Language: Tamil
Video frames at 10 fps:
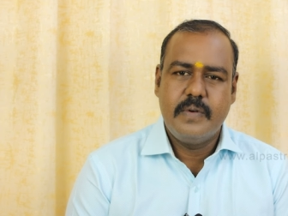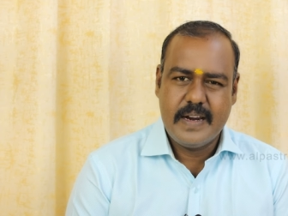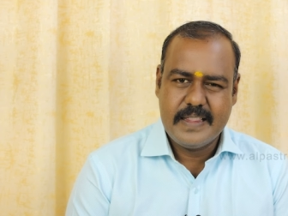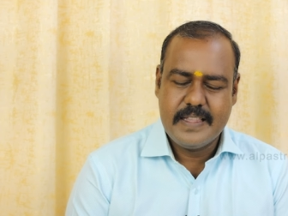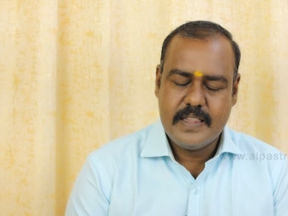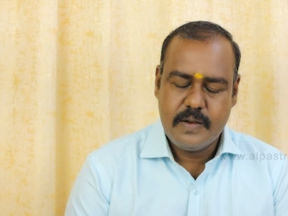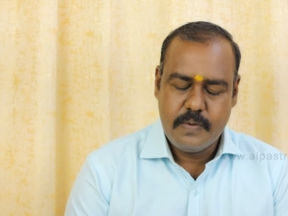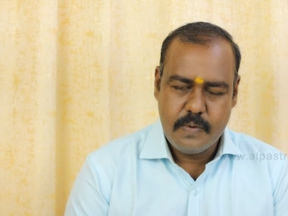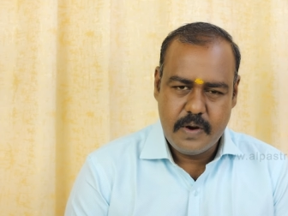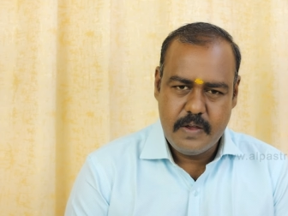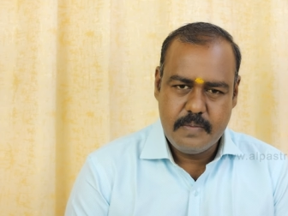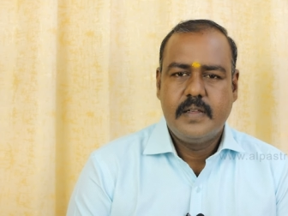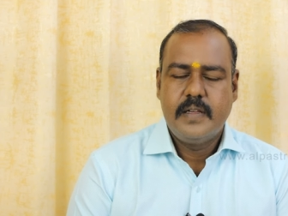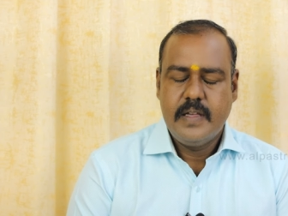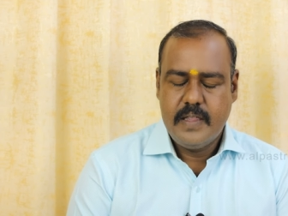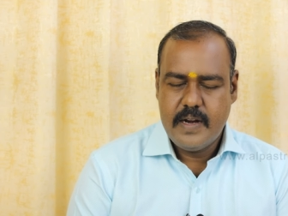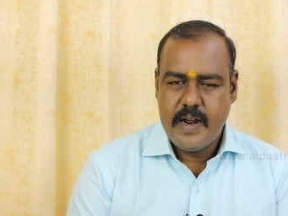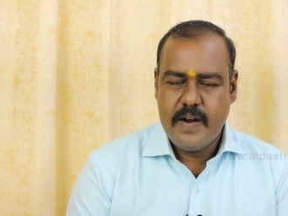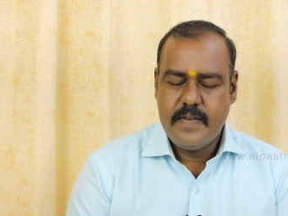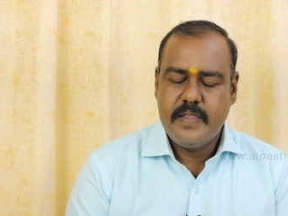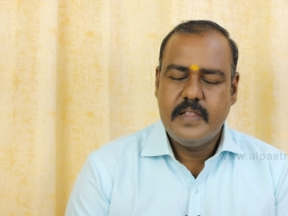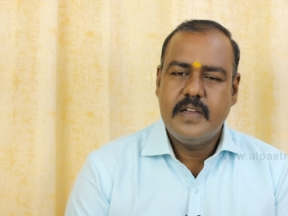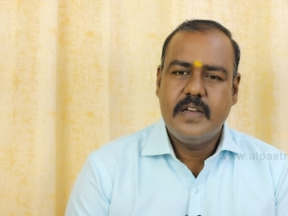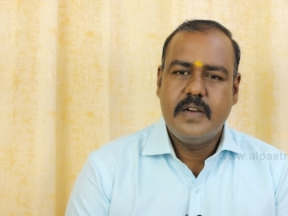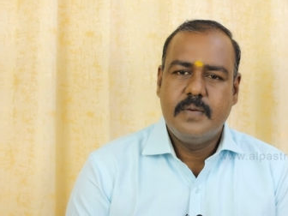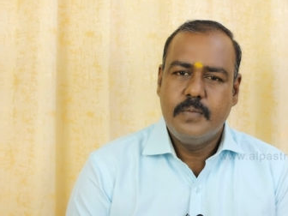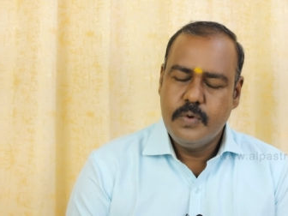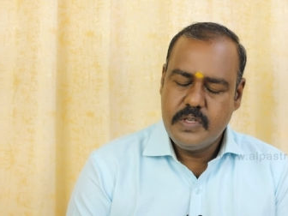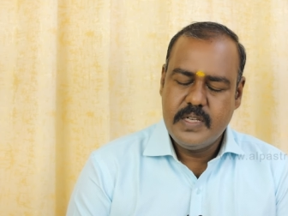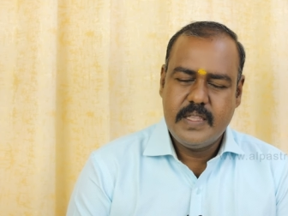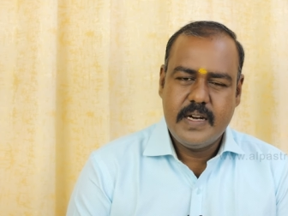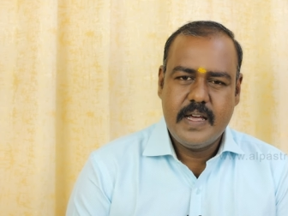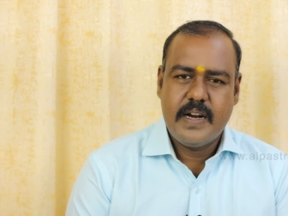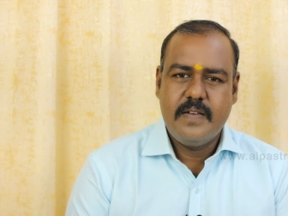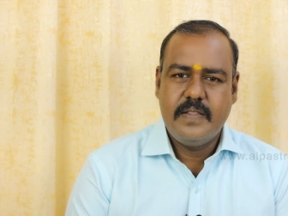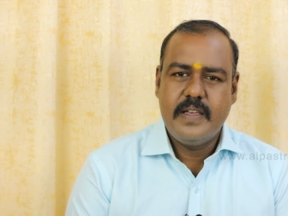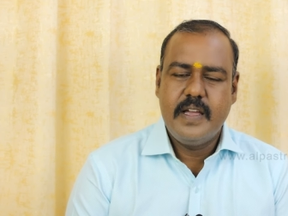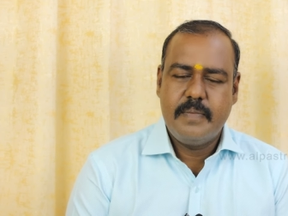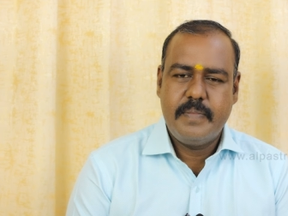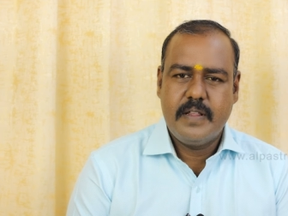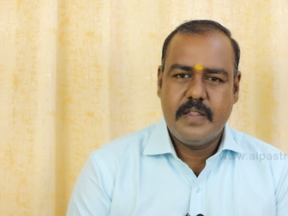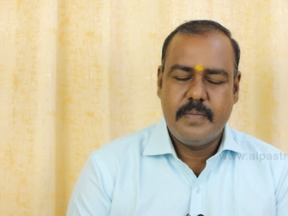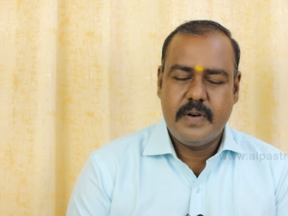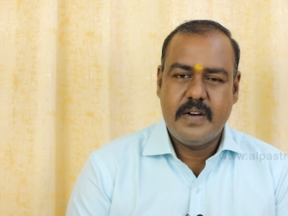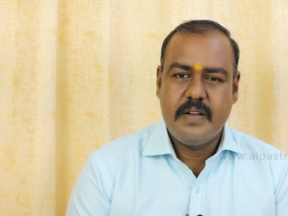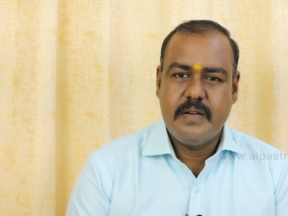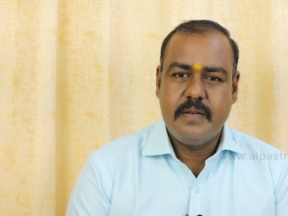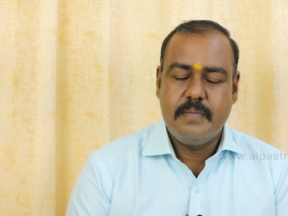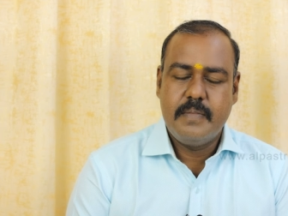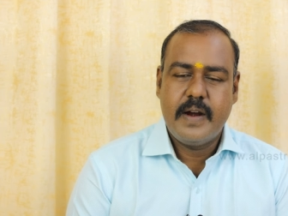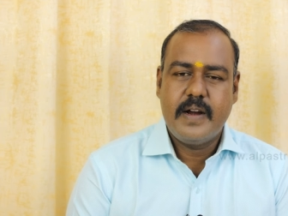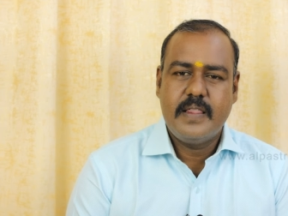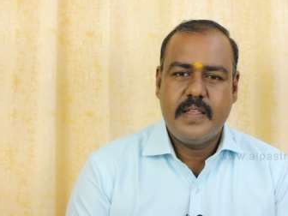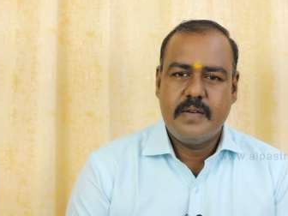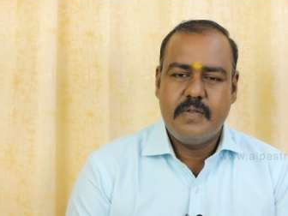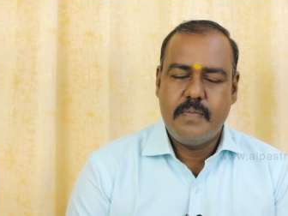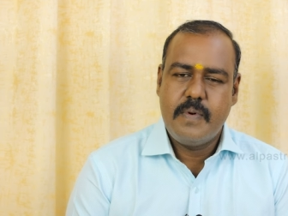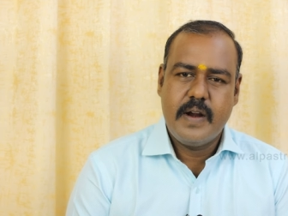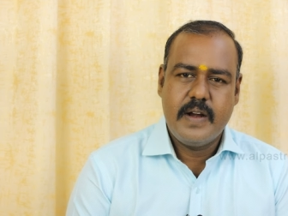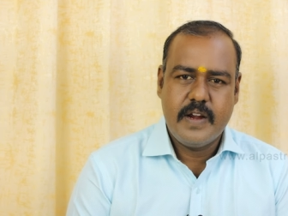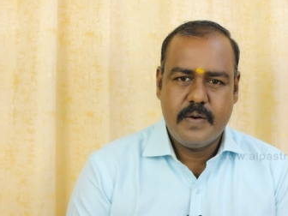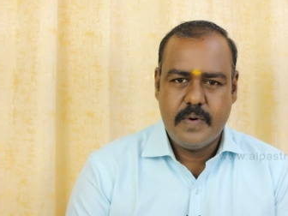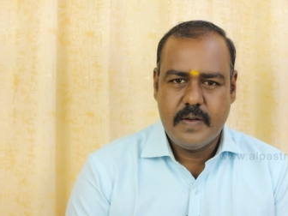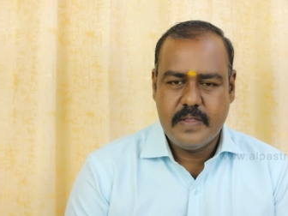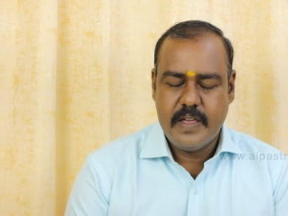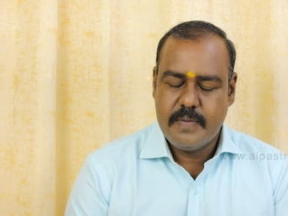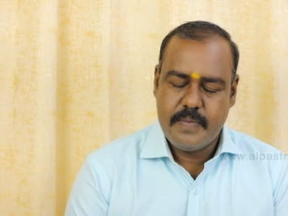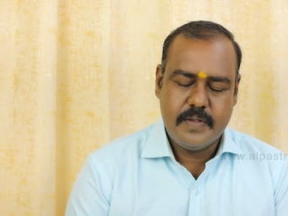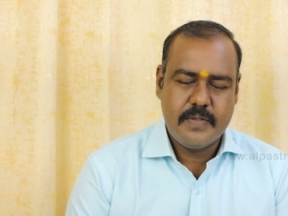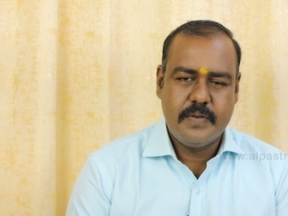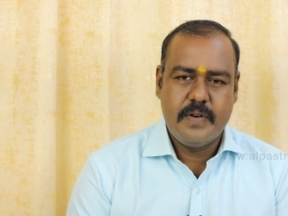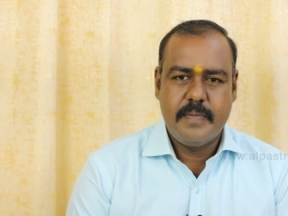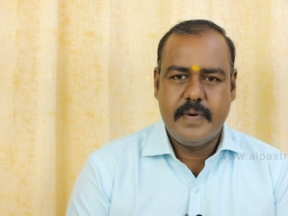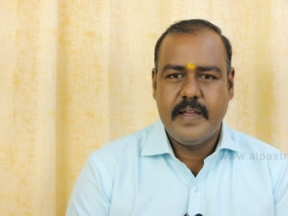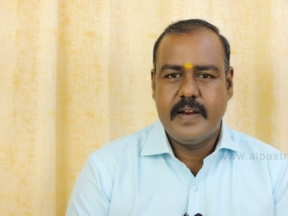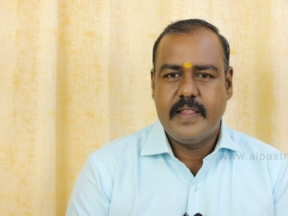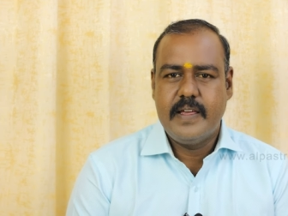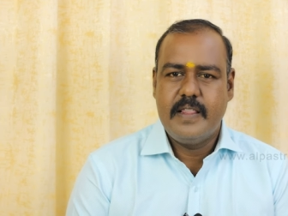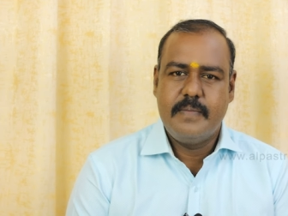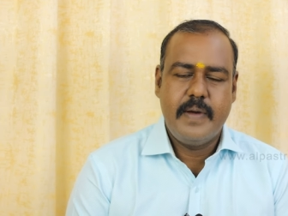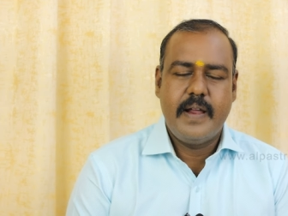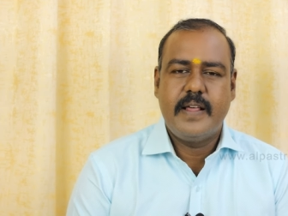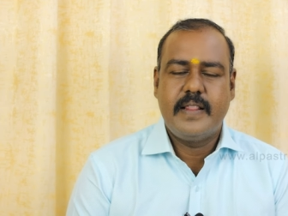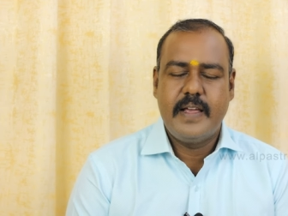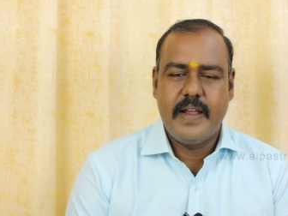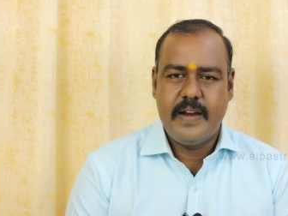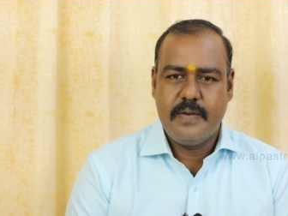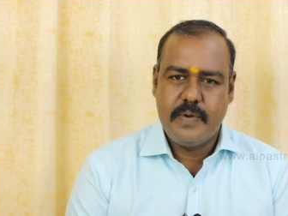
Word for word: இரத்தத்தில் குறையும் இதனால் வந்து மூச்சு திணறல் வந்து ஏற்படுத்தப்பட்டு மரணத்திற்கு ஒப்பான நிகழ்வுகளை வந்து ஏற்படுத்தும் அப்படிங்கிறத இந்த பேராதைராய்டு